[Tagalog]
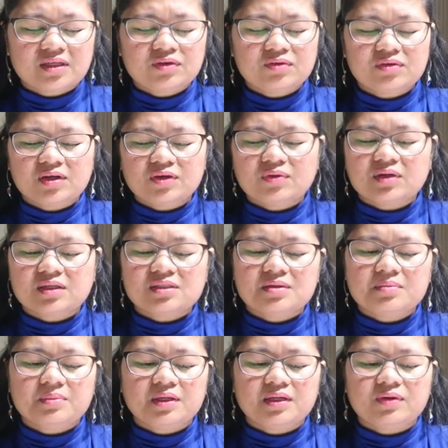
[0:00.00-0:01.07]
Ganun lang yung
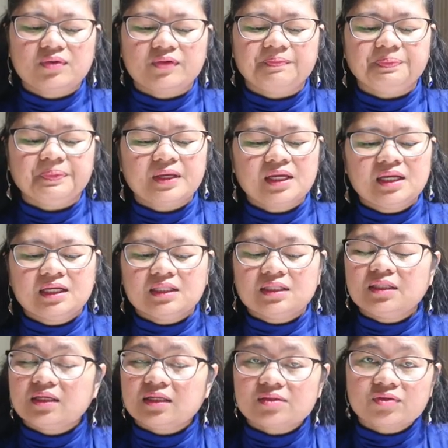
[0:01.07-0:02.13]
kasimple yon
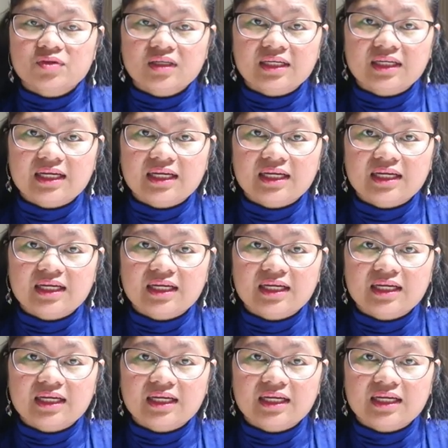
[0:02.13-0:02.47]
Diretsoin